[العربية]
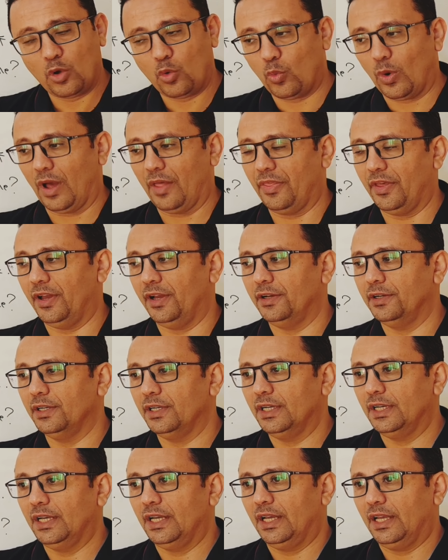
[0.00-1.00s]
واضح
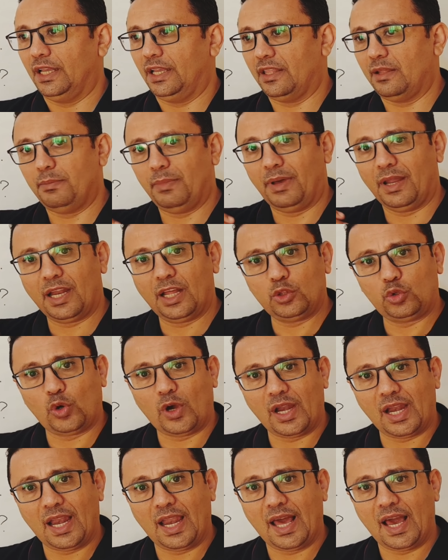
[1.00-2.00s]
إذا
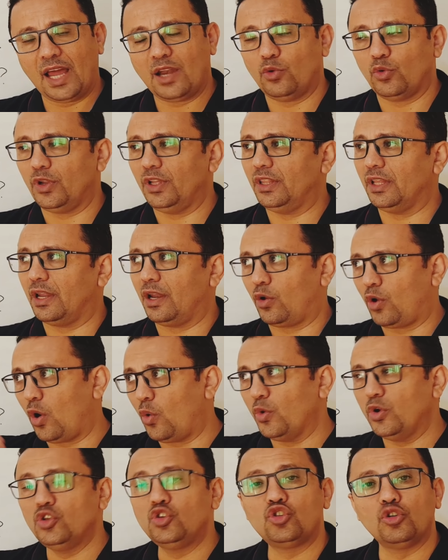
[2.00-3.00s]
معناته أنا الآن أريد أن
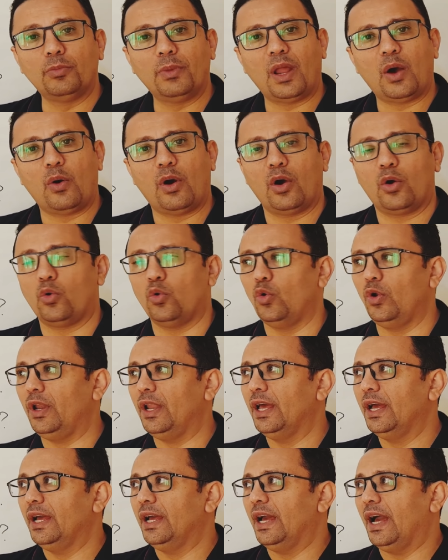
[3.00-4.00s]
أكون جملة
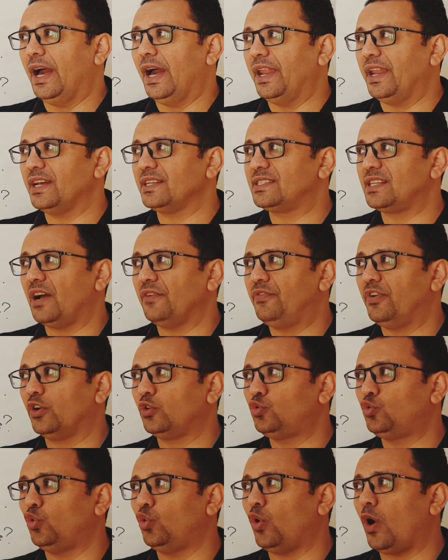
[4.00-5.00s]
وأقول أنا
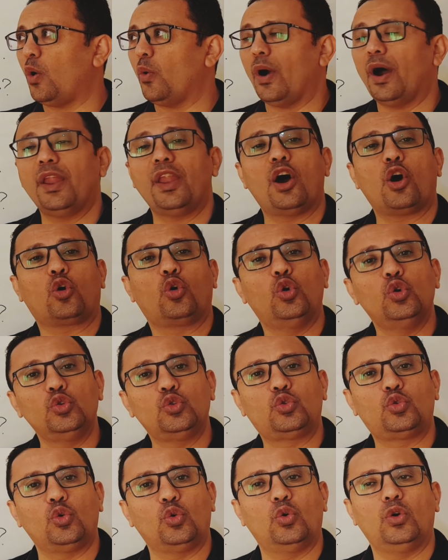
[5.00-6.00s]
سافرت أو أنا
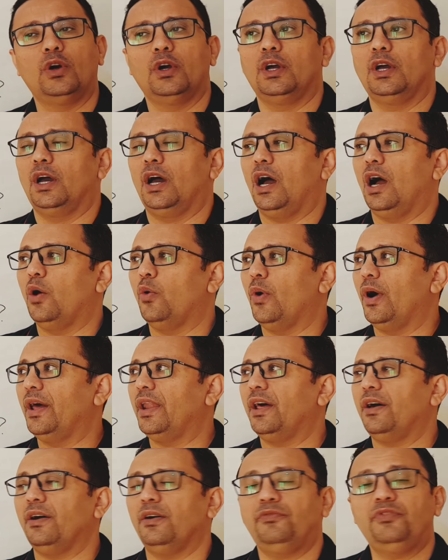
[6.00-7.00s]
كنت أو
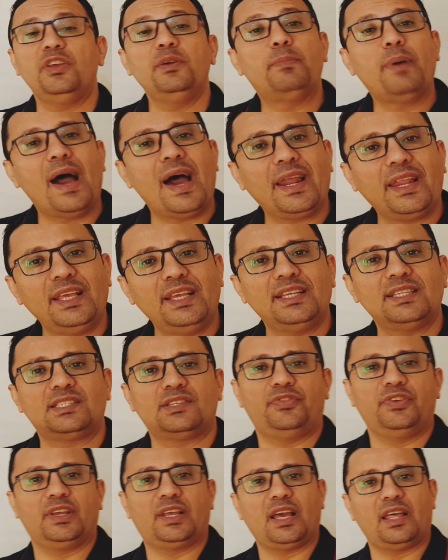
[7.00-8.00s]
أنا في
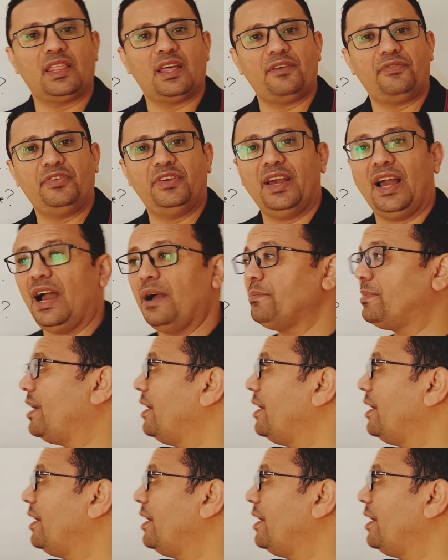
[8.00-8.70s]
باريس في كذا في عام